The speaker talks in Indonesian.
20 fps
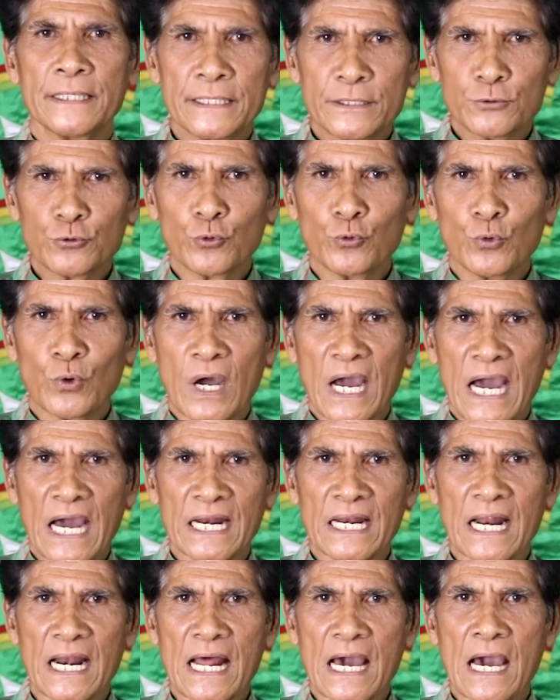itu
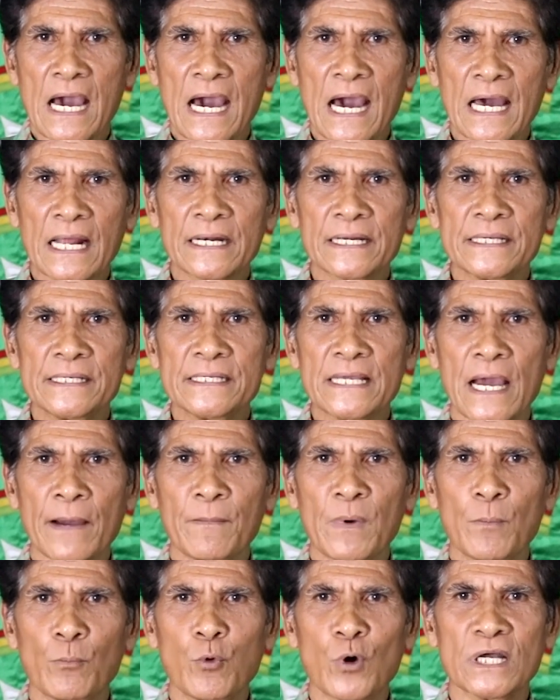adalah hari
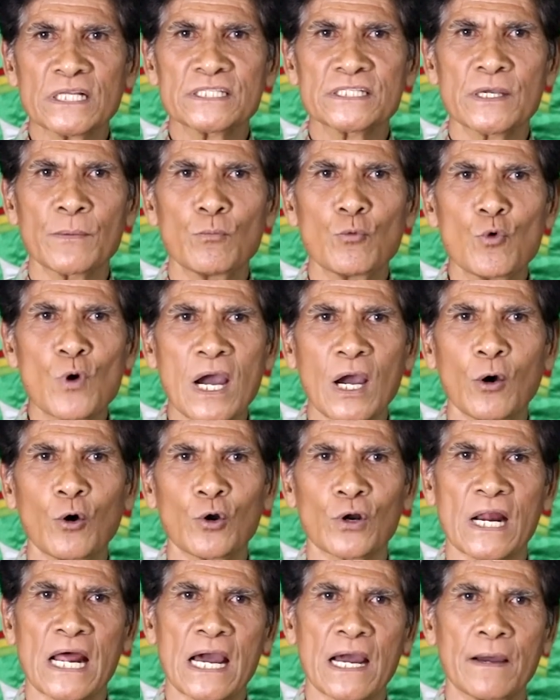yang membuat semua
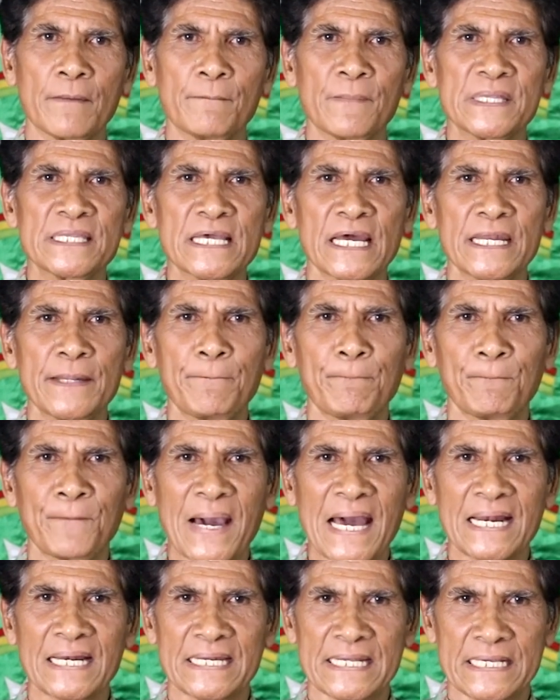orang menjadi
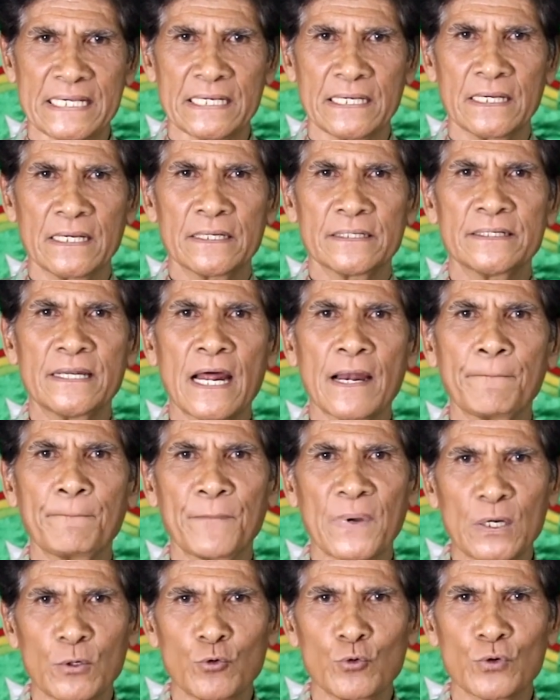panik dan
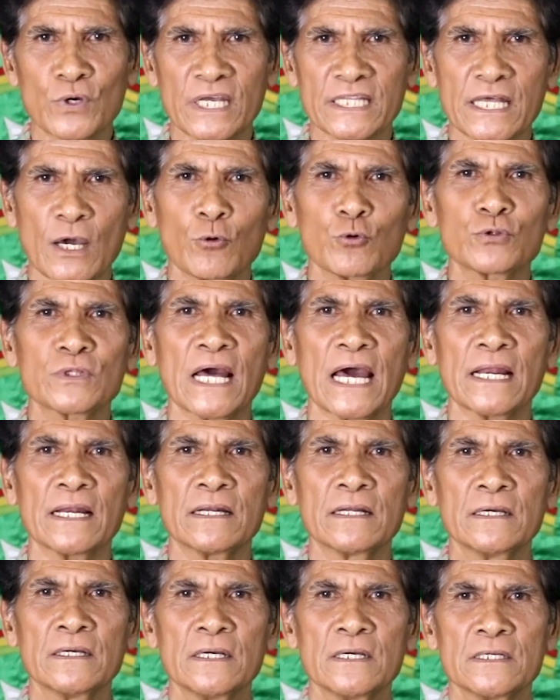penuh
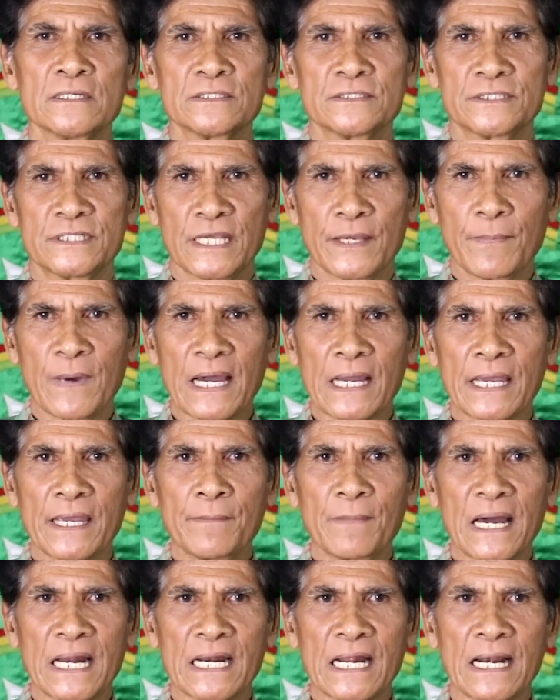ketakutan.
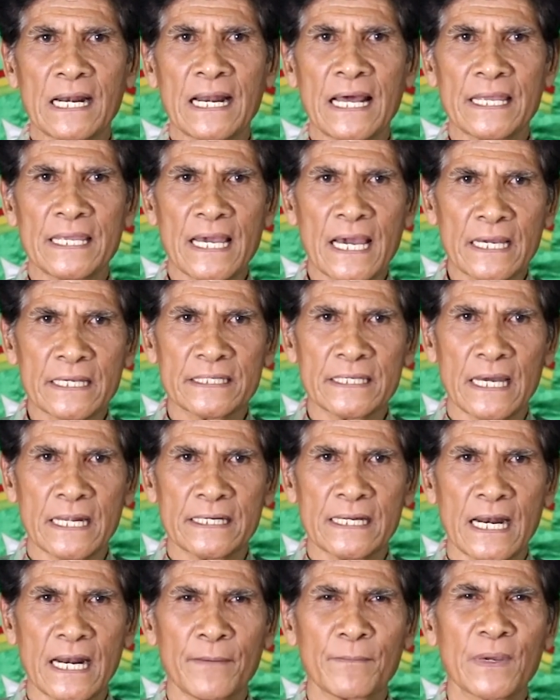Sebagaimana
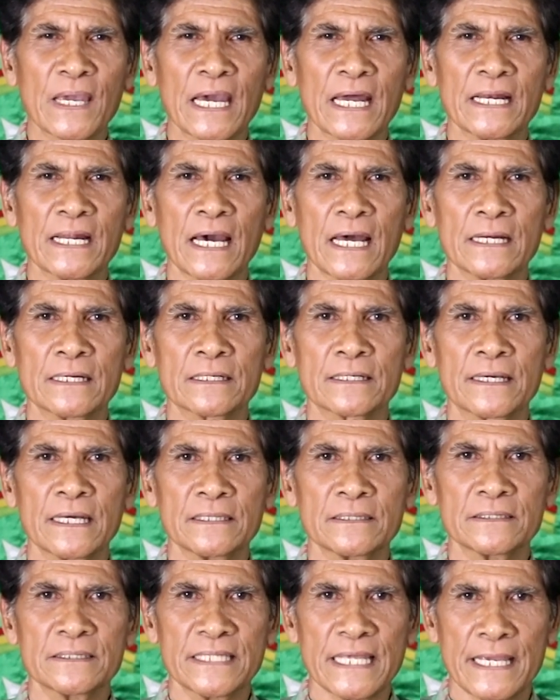layaknya dalam keadaan
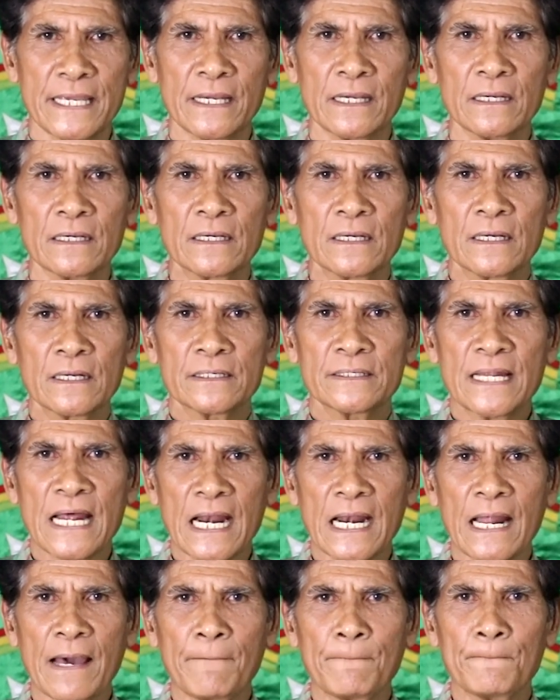genting
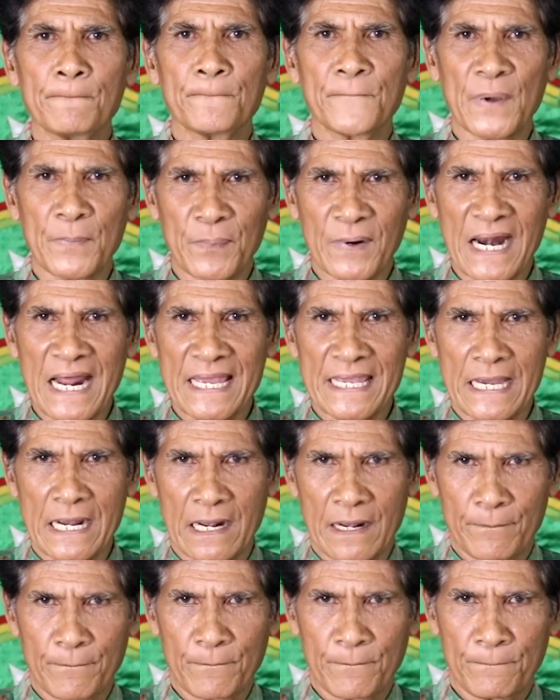dalam
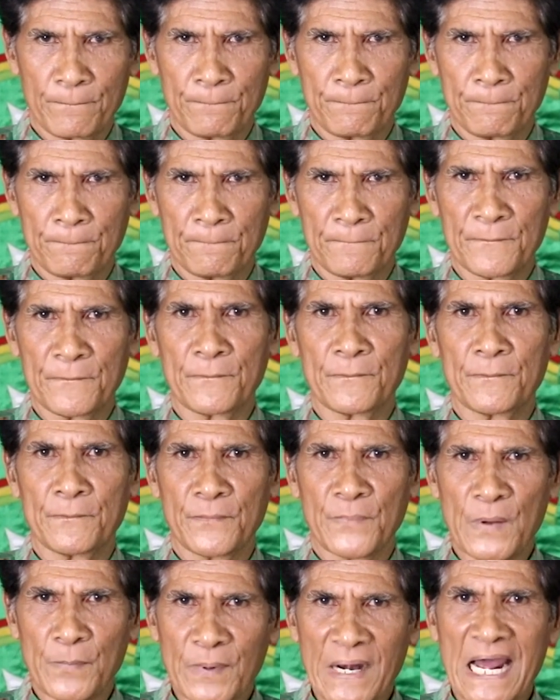peperayang,
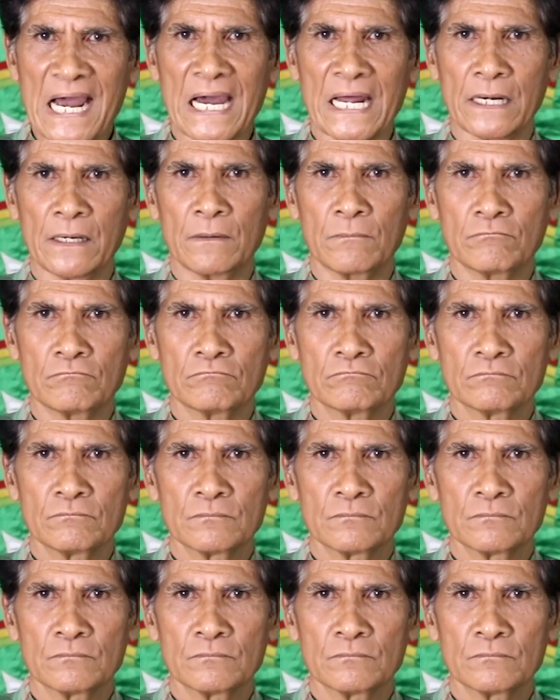peperangan.